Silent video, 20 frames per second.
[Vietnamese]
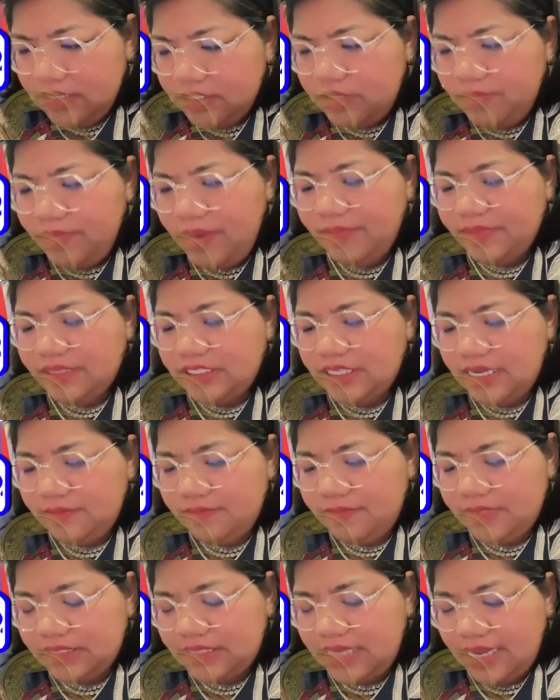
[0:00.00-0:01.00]
xem mẹ
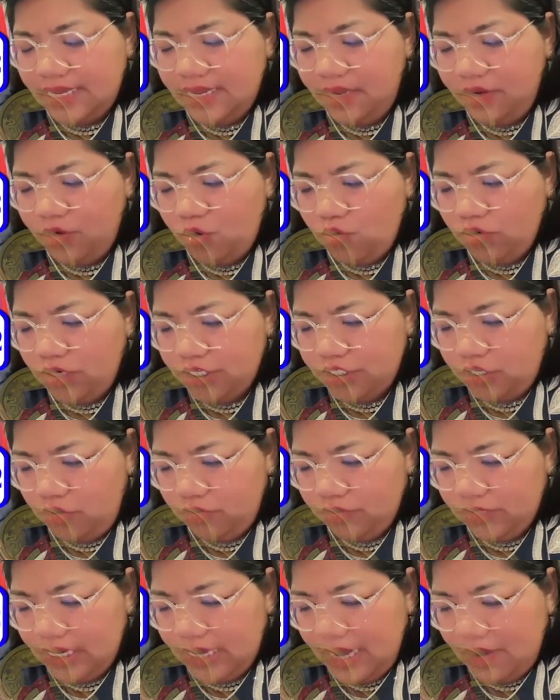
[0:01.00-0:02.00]
mà xanh hero nó
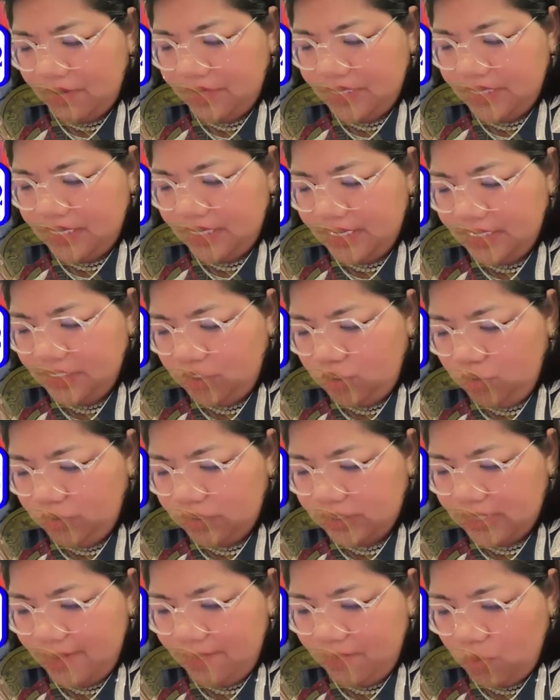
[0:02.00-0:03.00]
trong là lòi cho nát
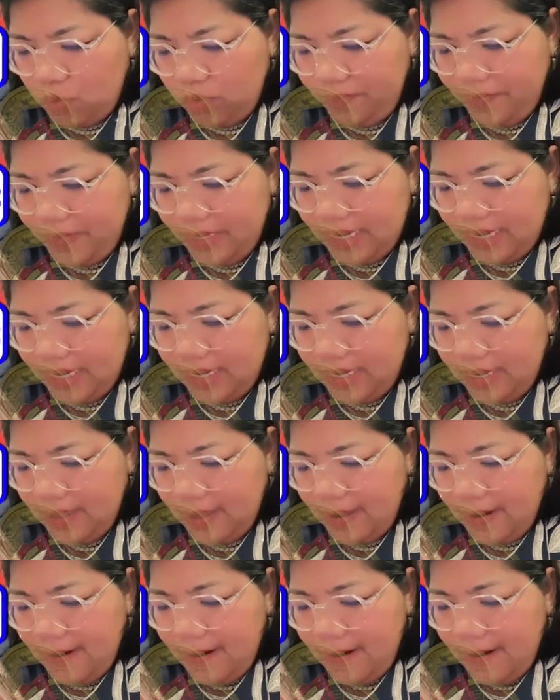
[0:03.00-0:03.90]
chút sang bốn bên nát